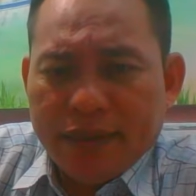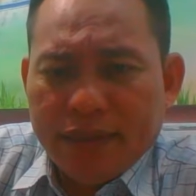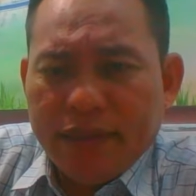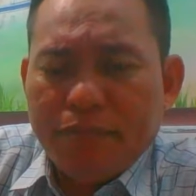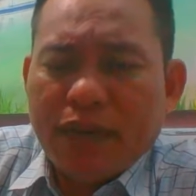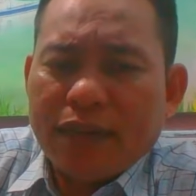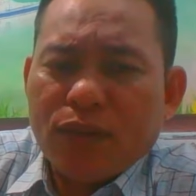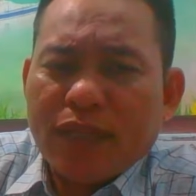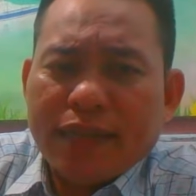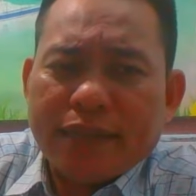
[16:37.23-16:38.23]
à, mà nó
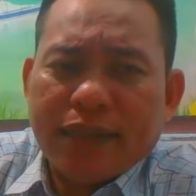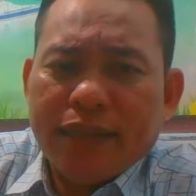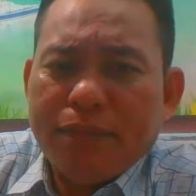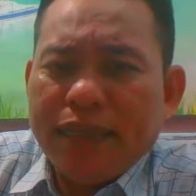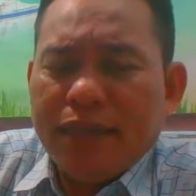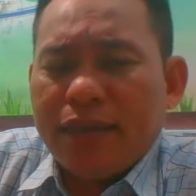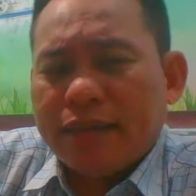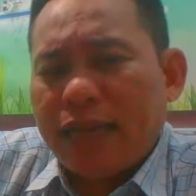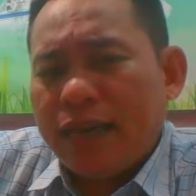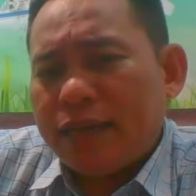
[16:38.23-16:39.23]
thật sự bây giờ người
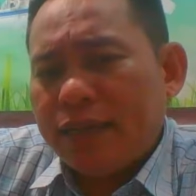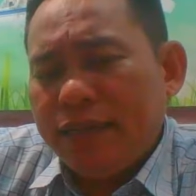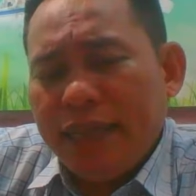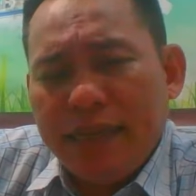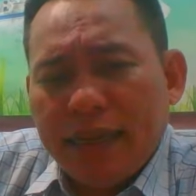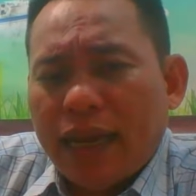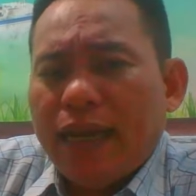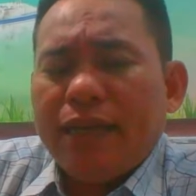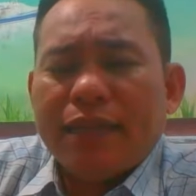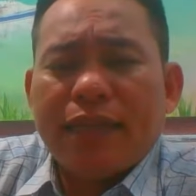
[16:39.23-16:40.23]
ta canh nhín
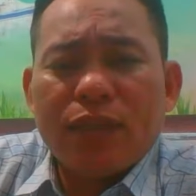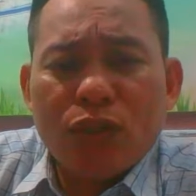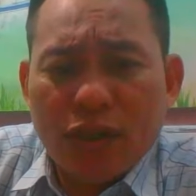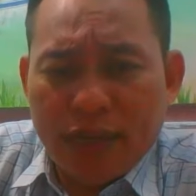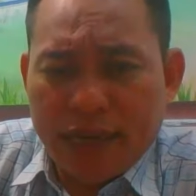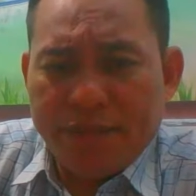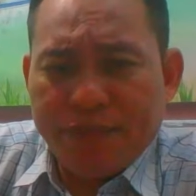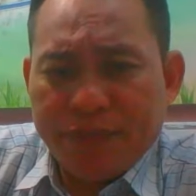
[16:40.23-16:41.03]
lại người ta cho em